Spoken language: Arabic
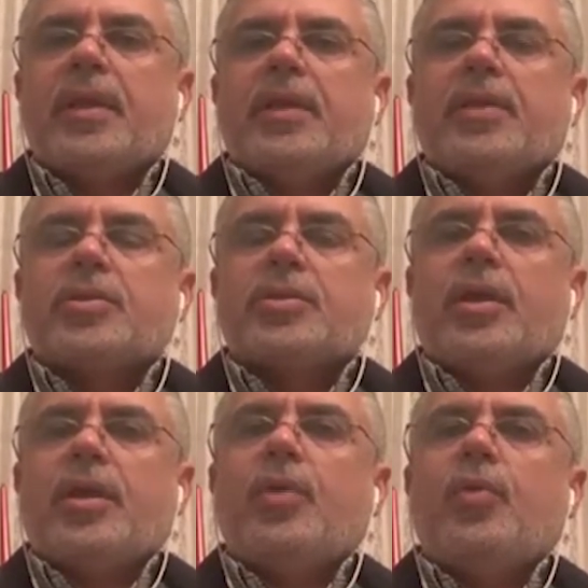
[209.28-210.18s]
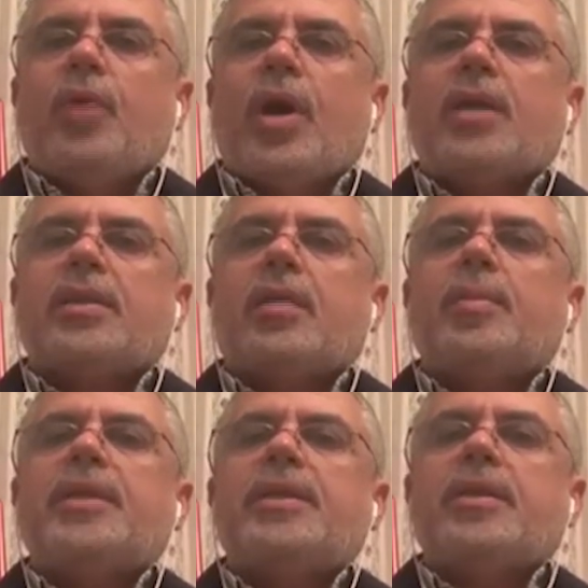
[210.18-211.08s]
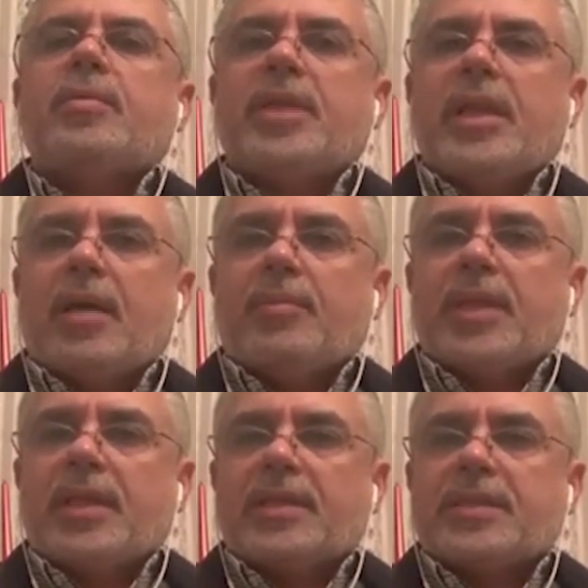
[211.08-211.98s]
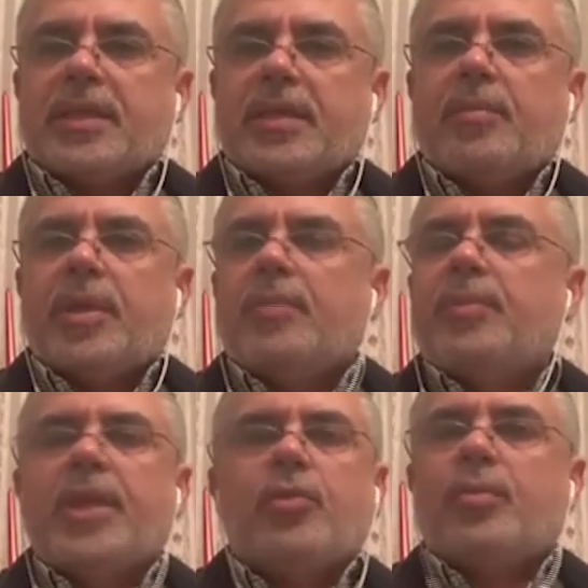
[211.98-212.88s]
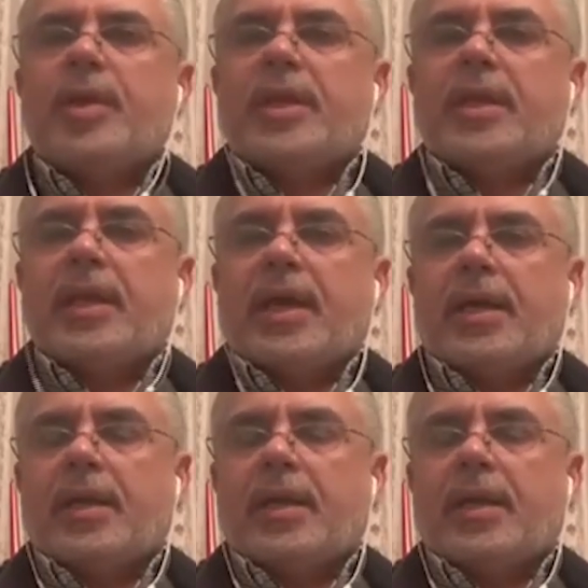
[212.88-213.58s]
الصحي واخطر بكثير من الامن الغذائي بلبنان وبكل العالم